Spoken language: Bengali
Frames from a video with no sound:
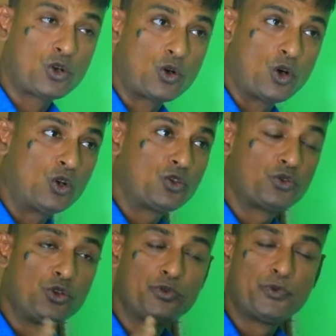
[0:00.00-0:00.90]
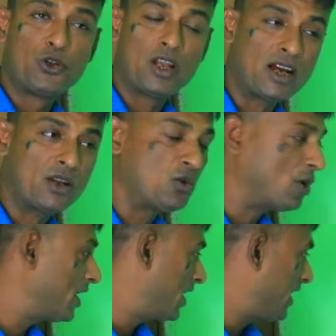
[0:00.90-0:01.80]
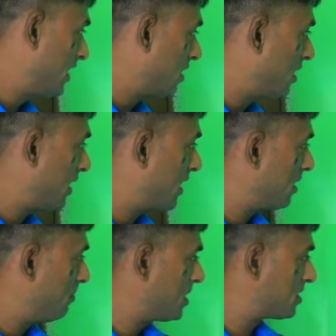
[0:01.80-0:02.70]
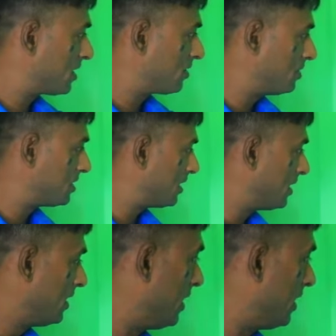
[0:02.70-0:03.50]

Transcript: যখন সুইচ বুট লাগানো হয় নাই তা এখানে মিস্টেক হয়েছে